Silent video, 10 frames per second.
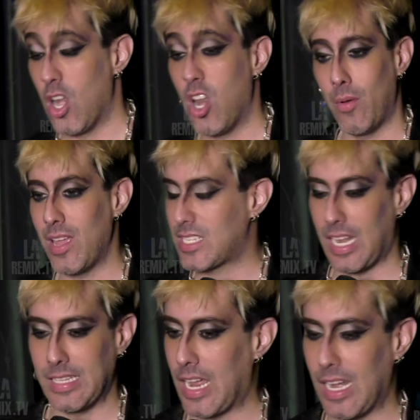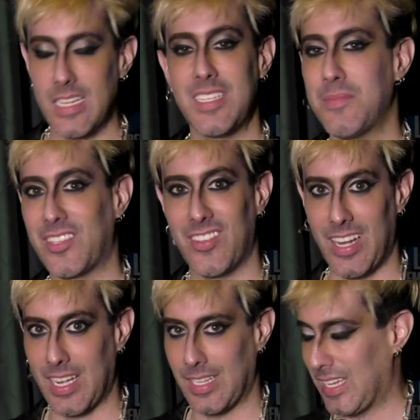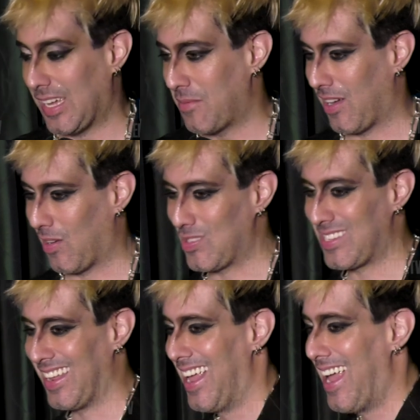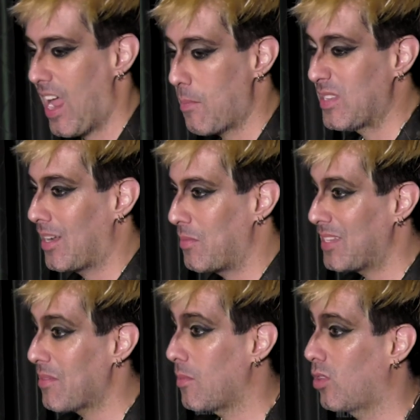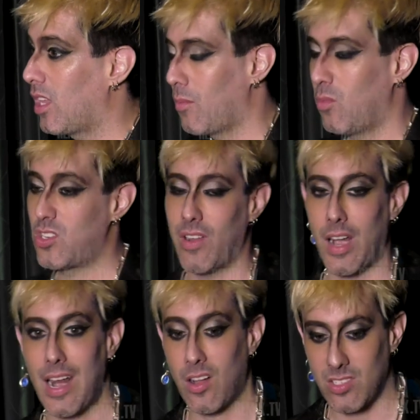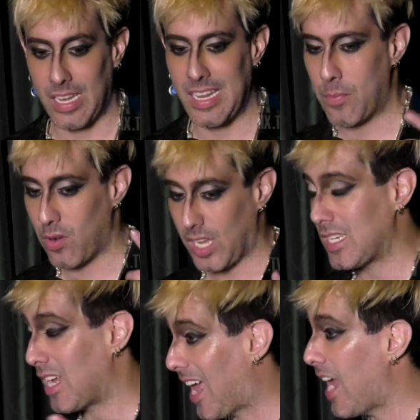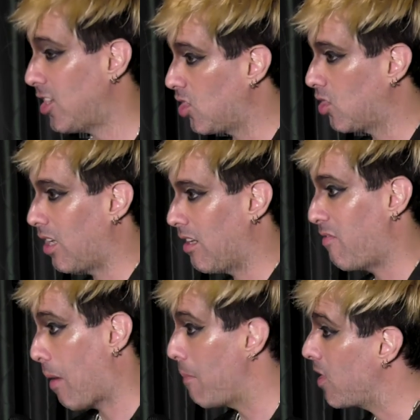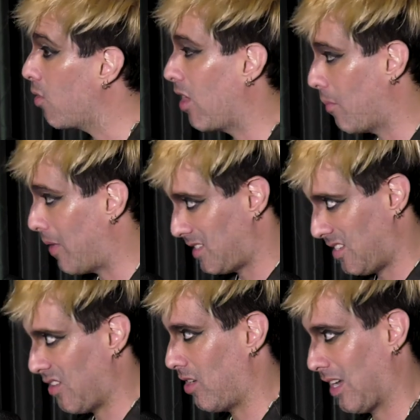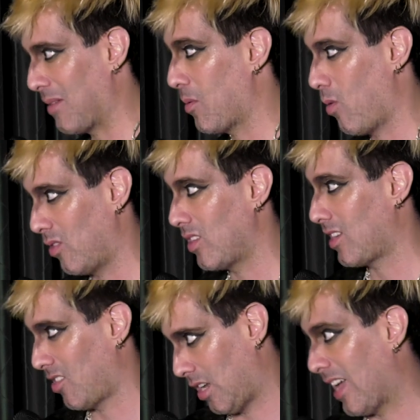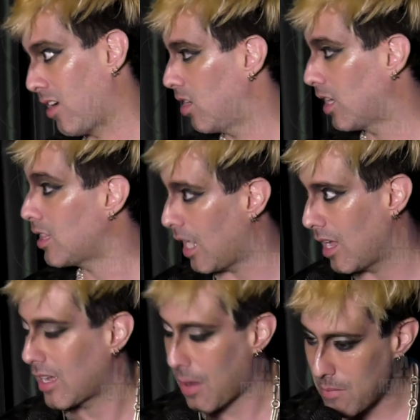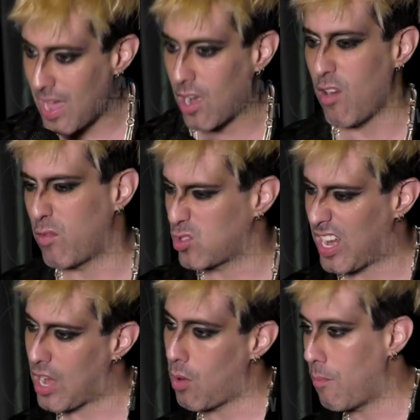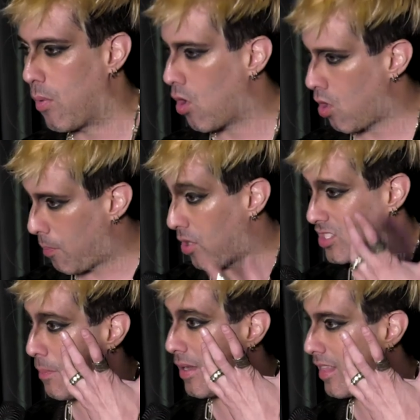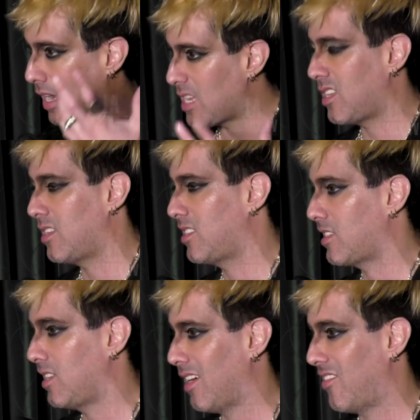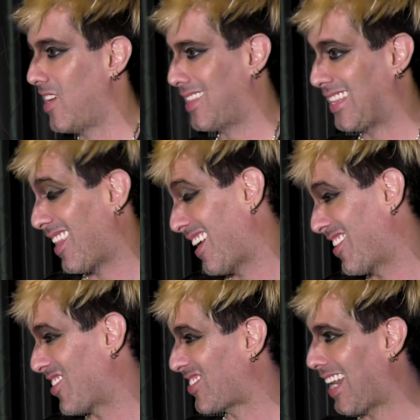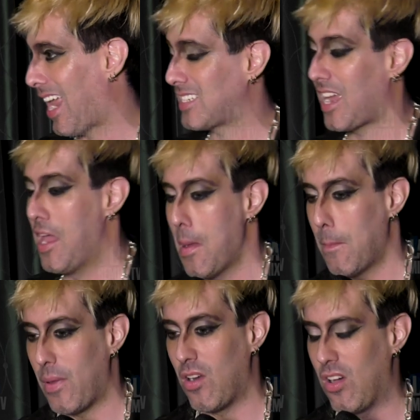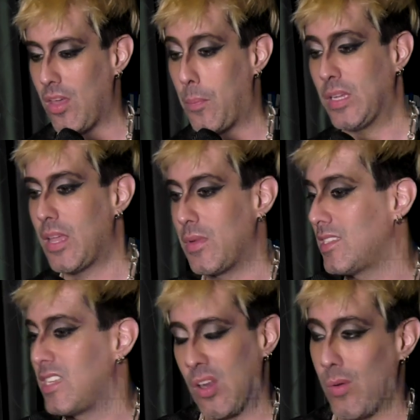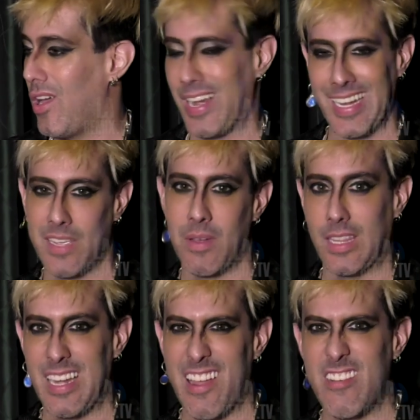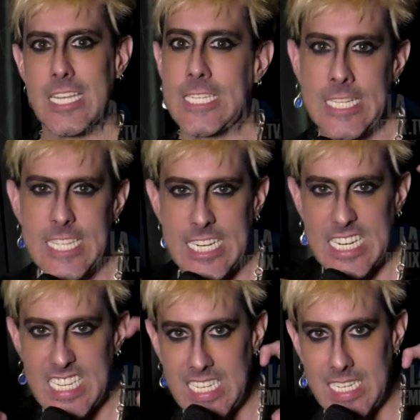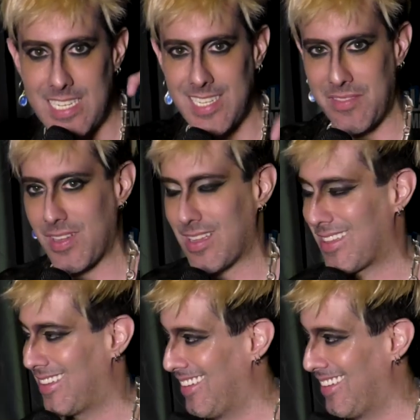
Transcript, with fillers: No, voy a saltarle encima a toda la gente que me cruce. Especialmente me gustaría mucho verla a Rosalía porque ella ha hecho con el flamenco algo parecido a lo que estamos buscando hacer con el tango, que es cambiarlo, fusionarlo un poco, pero sin perder la esencia, así que voy a tratar de conocerla a ella. Pero después también si le voy a Ricky Martin le voy a saltar así encima.